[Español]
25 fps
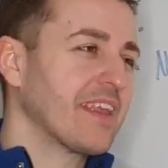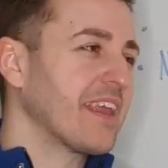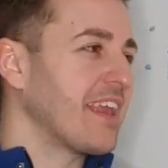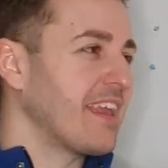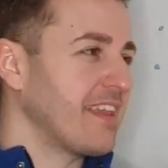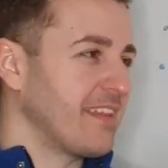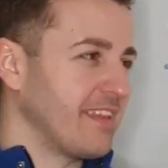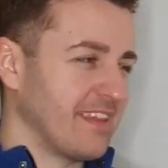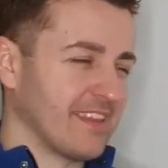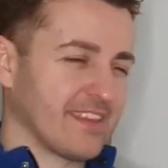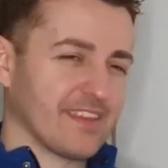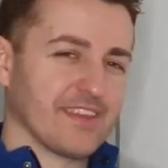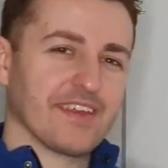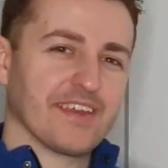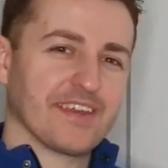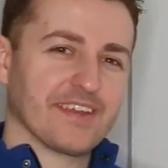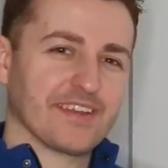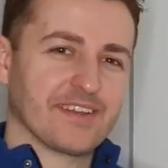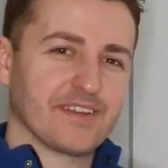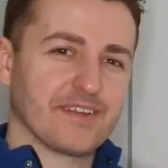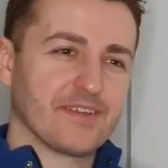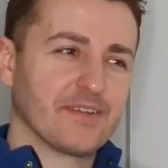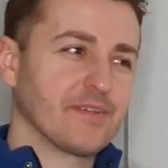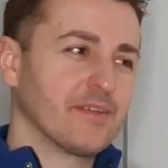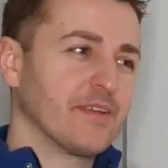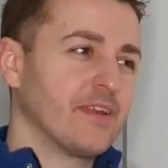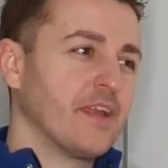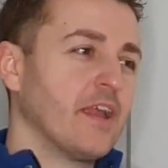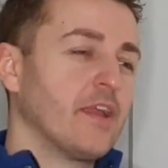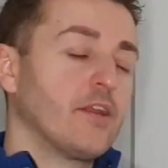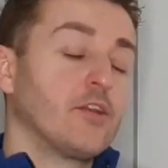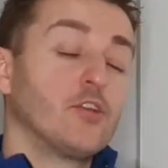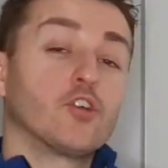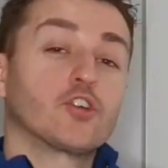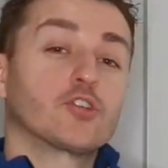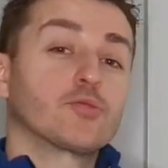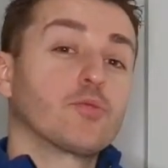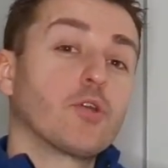Y dice,
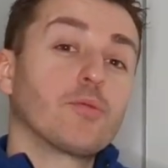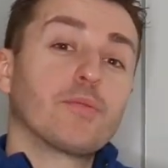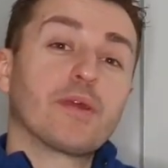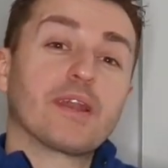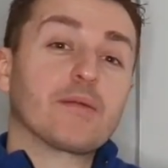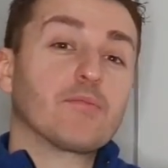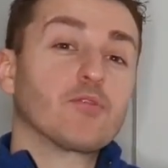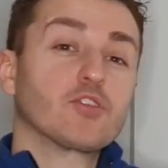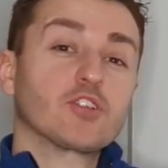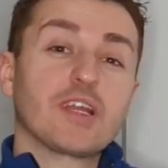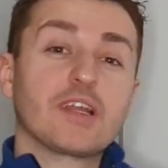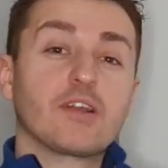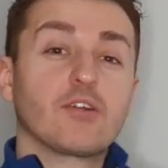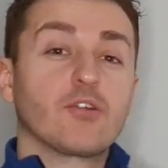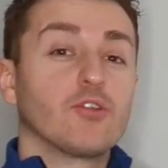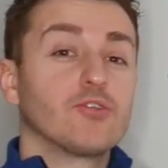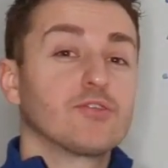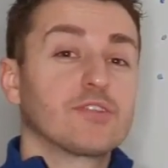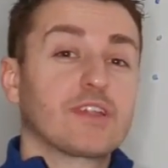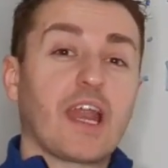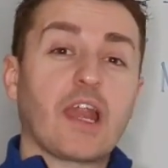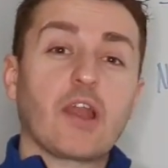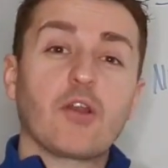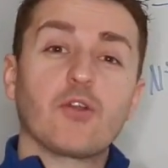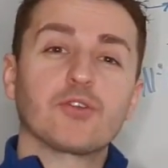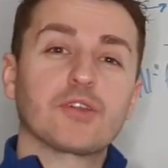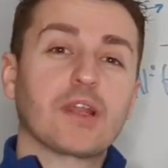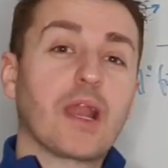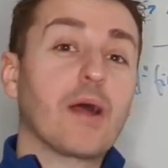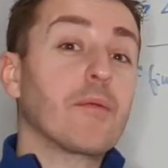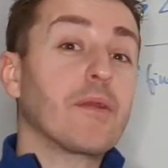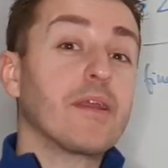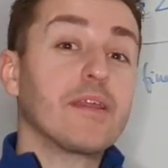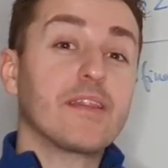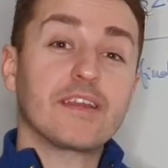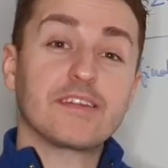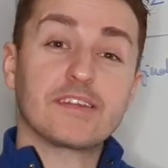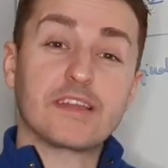nos volveremos a encontrar en otra
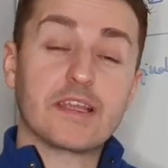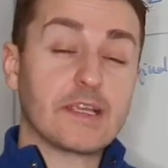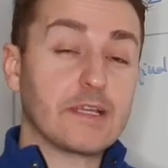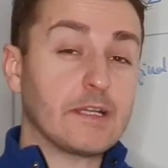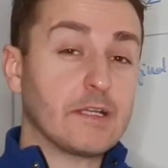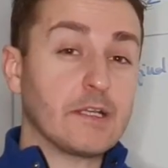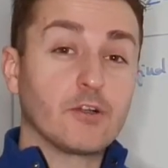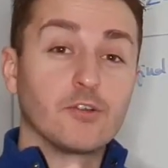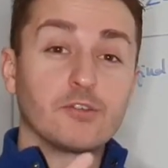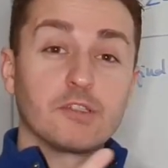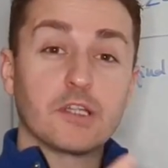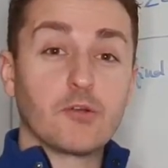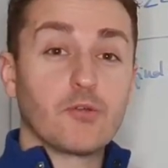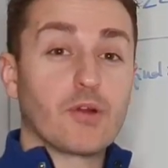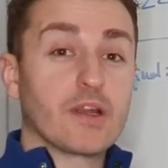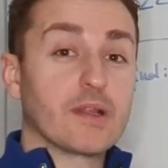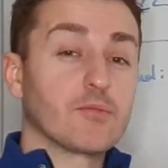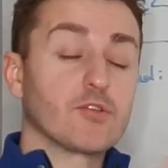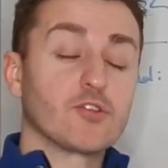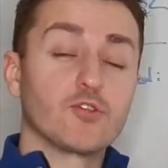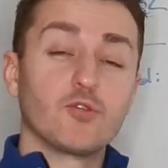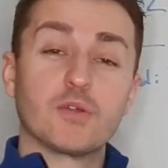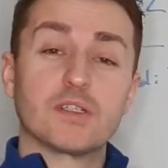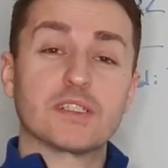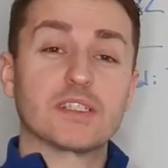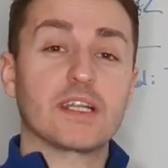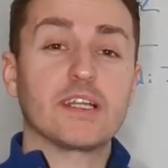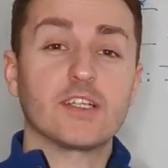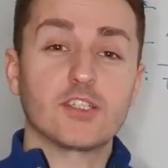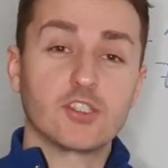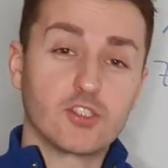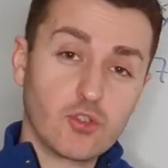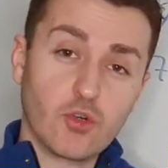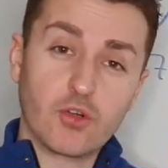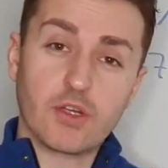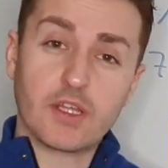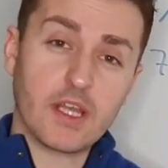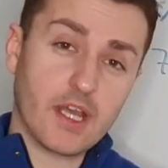vida y, continuaremos nuestra
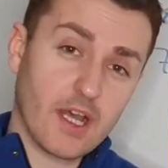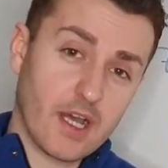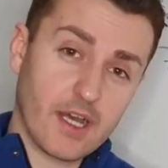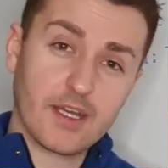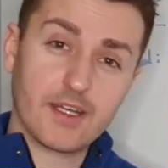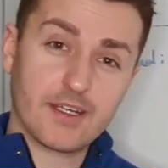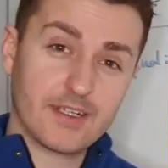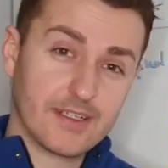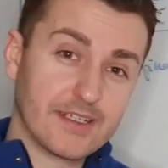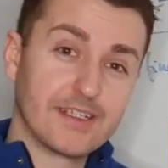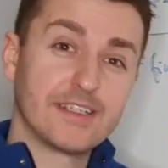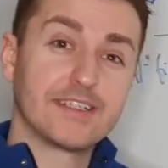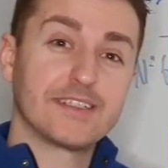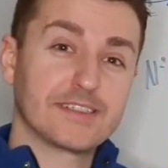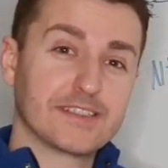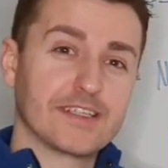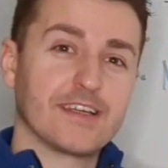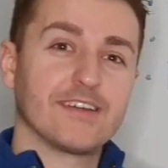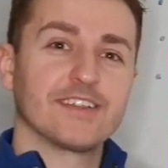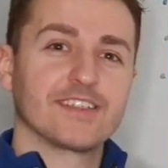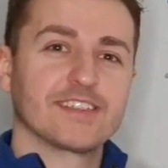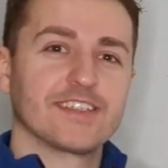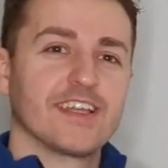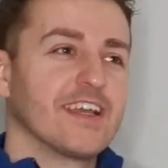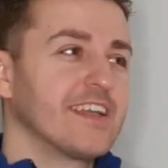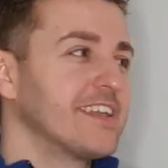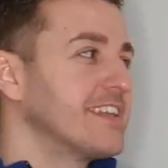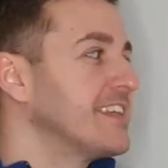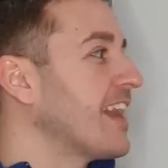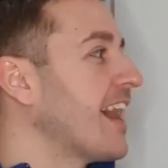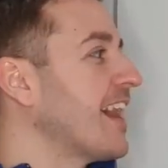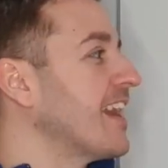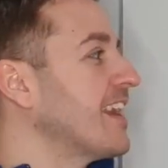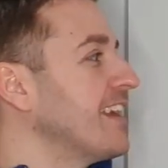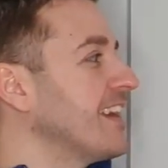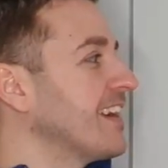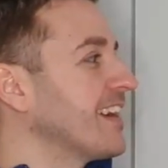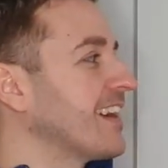historia, ¿sabes? Y
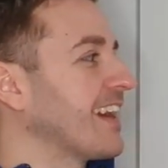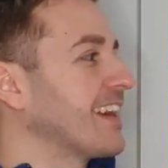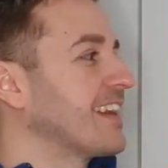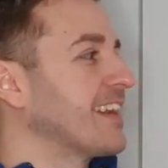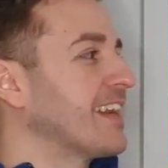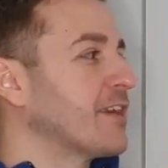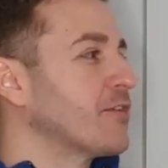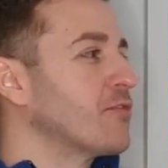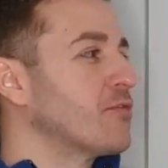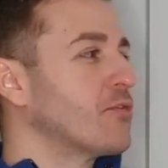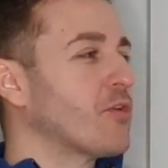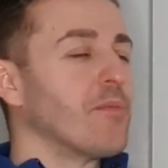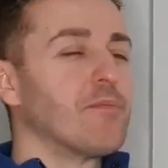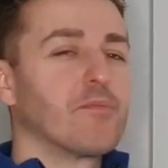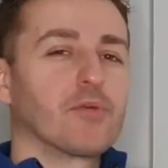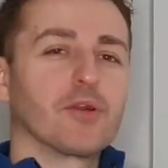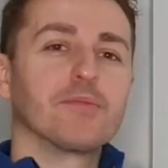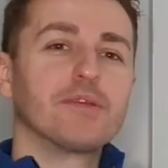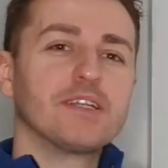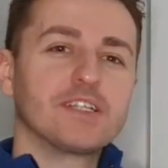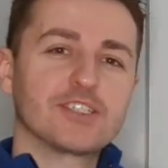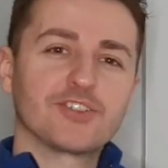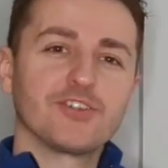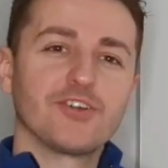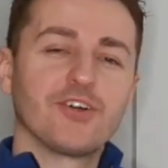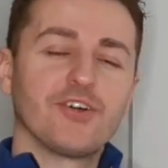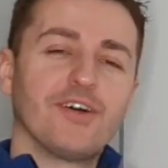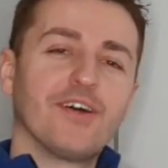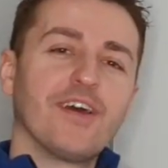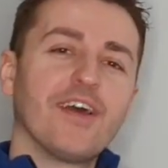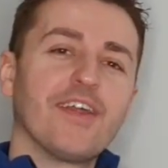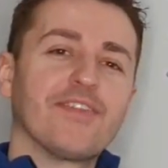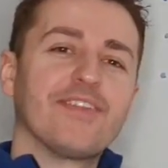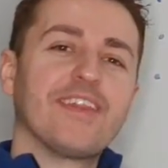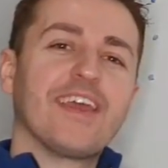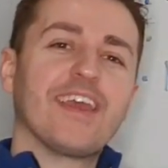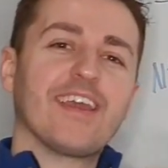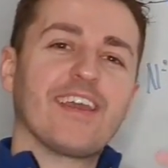ahí generan un compromiso
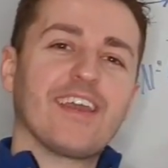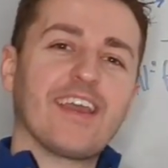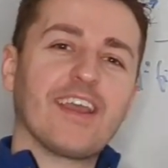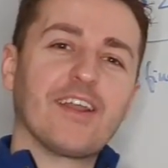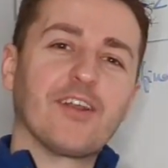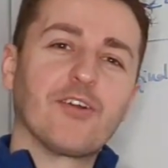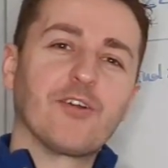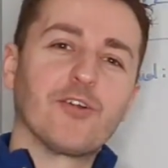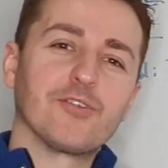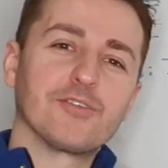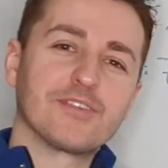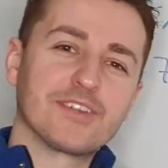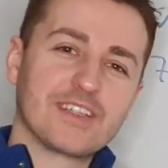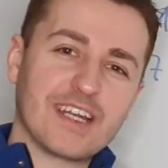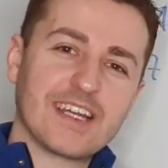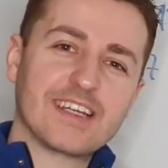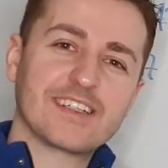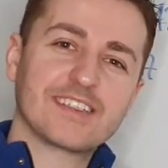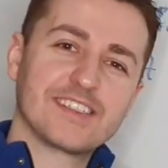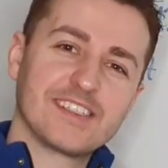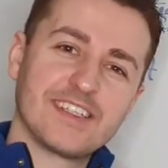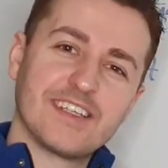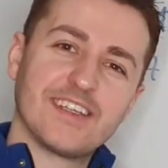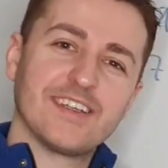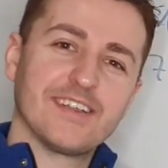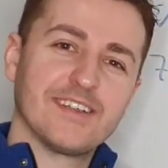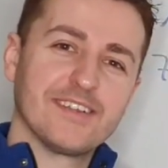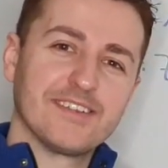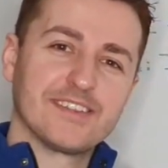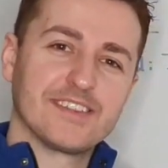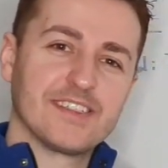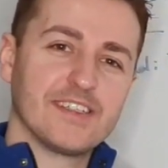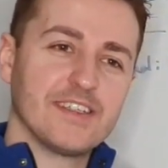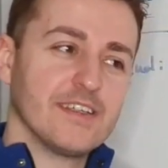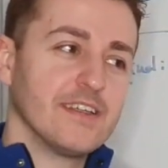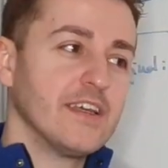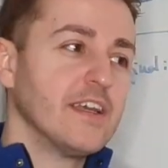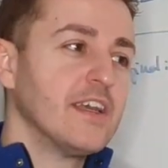de encontrarse,
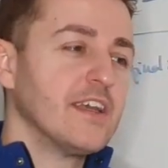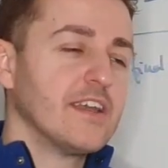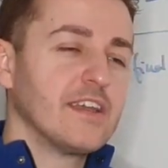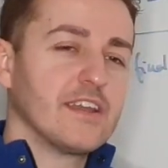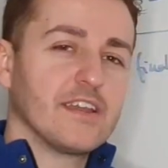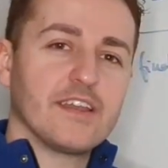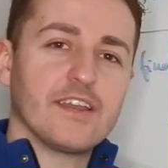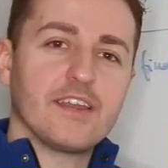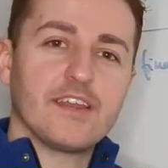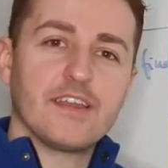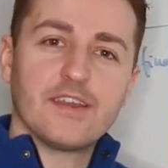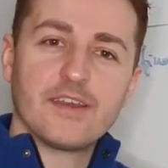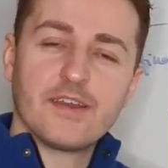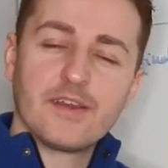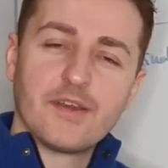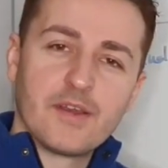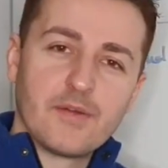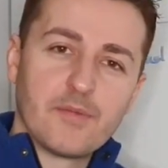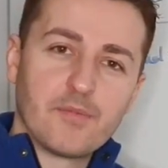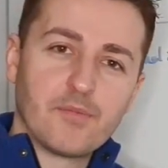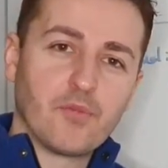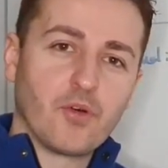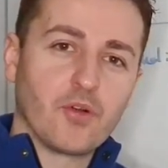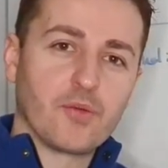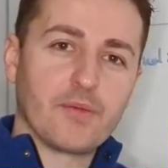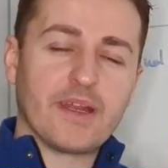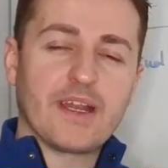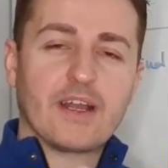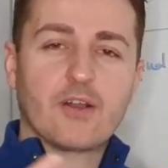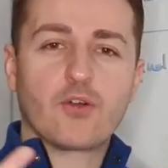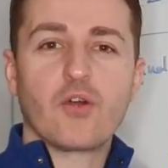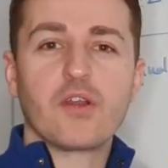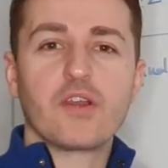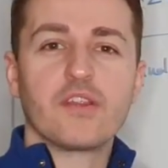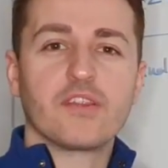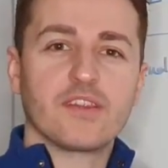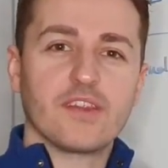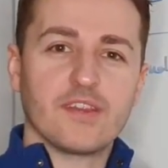¿sí? Y volver a
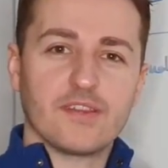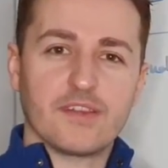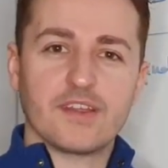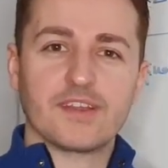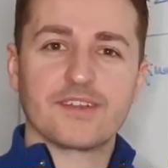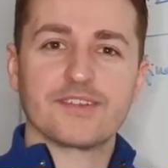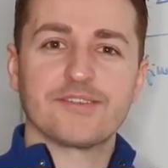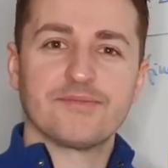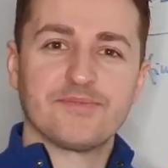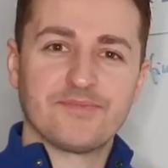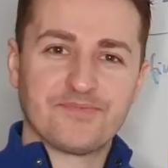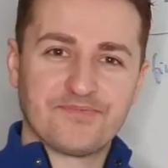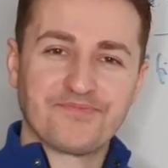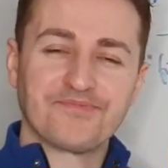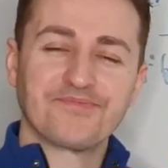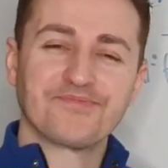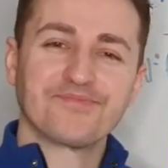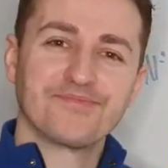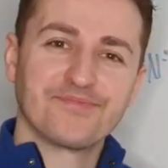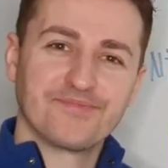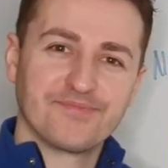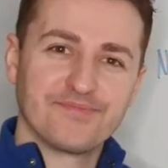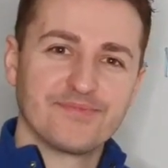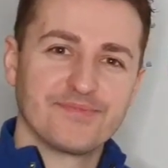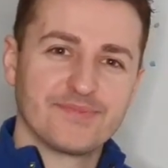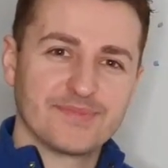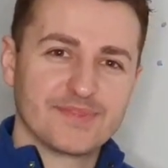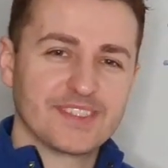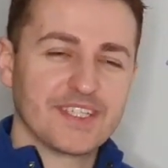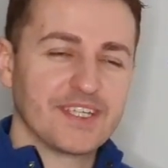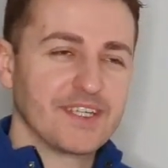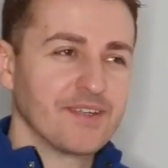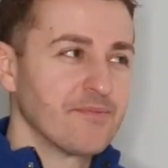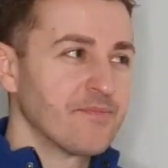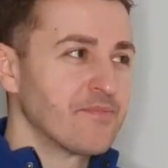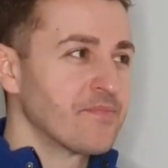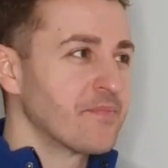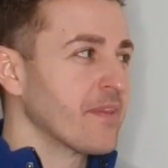coincidir,
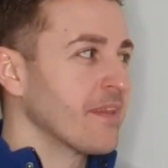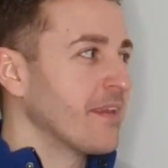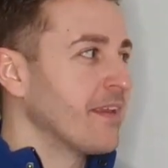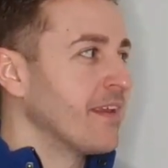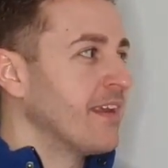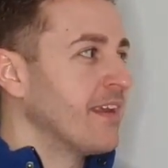¿sí?